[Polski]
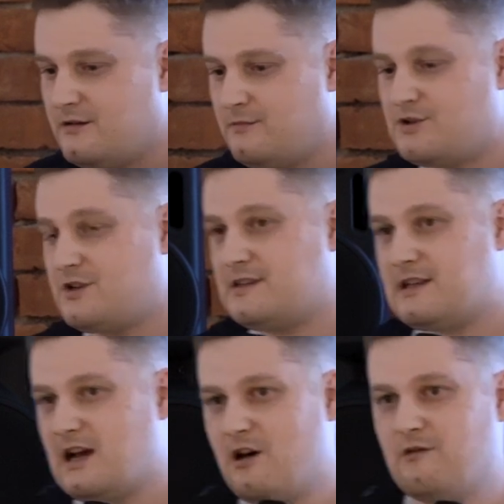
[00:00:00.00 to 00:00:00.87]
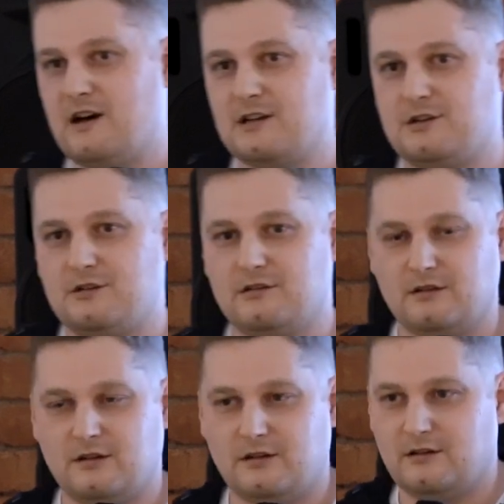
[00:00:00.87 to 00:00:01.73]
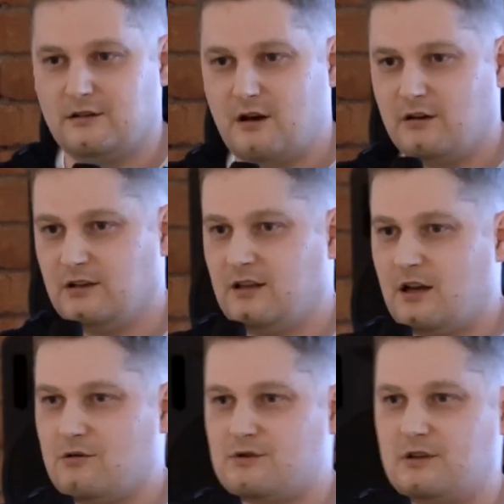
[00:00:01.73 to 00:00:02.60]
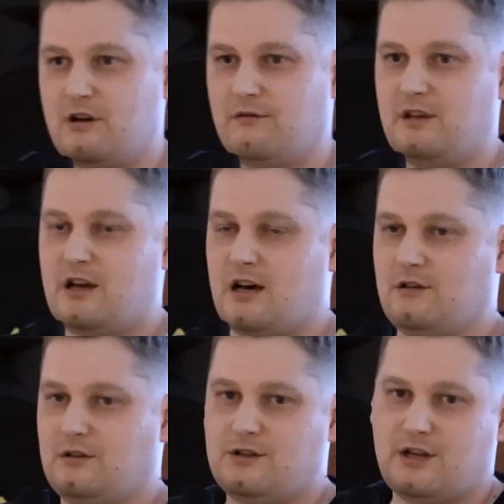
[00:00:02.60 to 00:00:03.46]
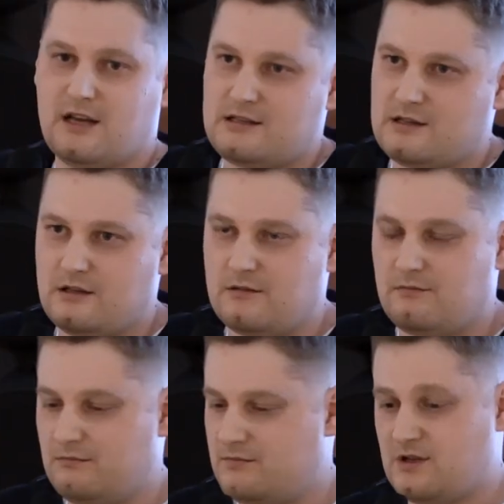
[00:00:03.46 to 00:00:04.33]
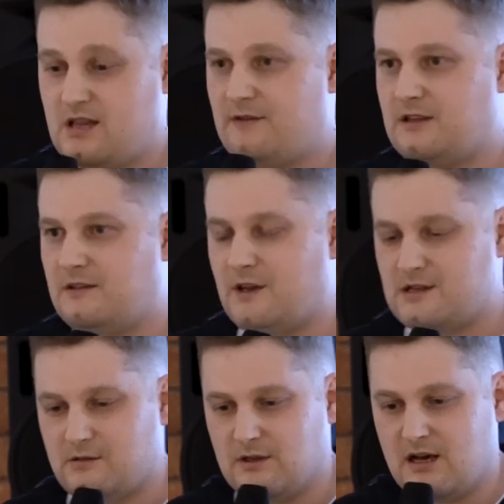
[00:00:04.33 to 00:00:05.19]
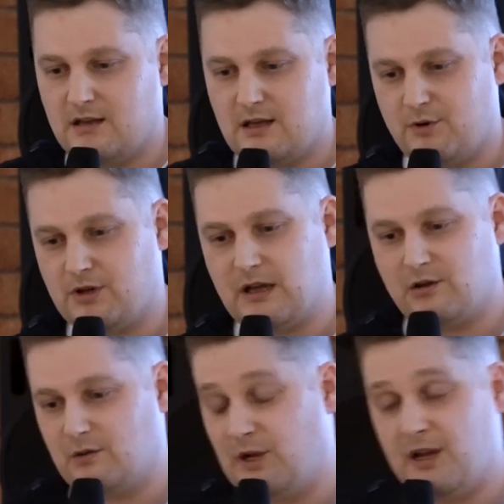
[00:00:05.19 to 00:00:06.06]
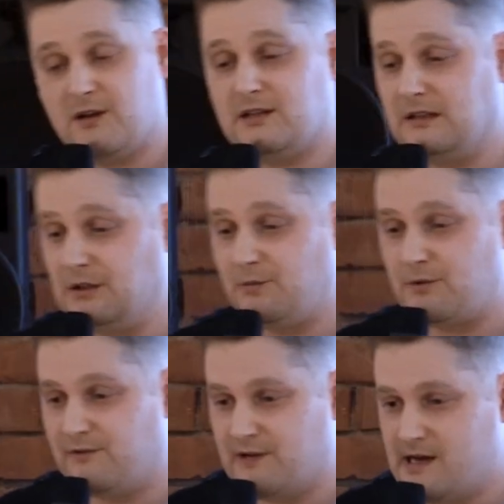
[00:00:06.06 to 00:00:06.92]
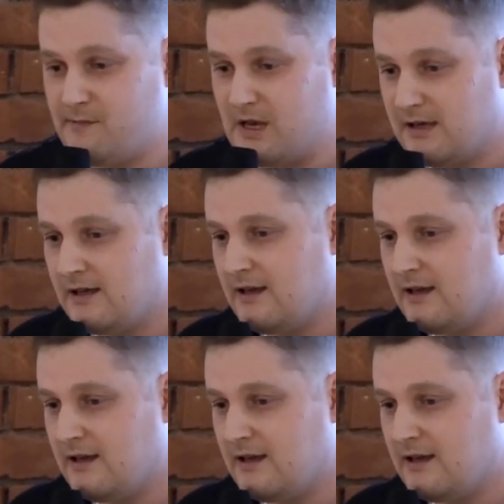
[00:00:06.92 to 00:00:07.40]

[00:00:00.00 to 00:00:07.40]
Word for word: y, może się skalować od jednego użytkownika do tysięcy, czy nawet twierdzą na, na portalu do miliona, tego nie próbowałem.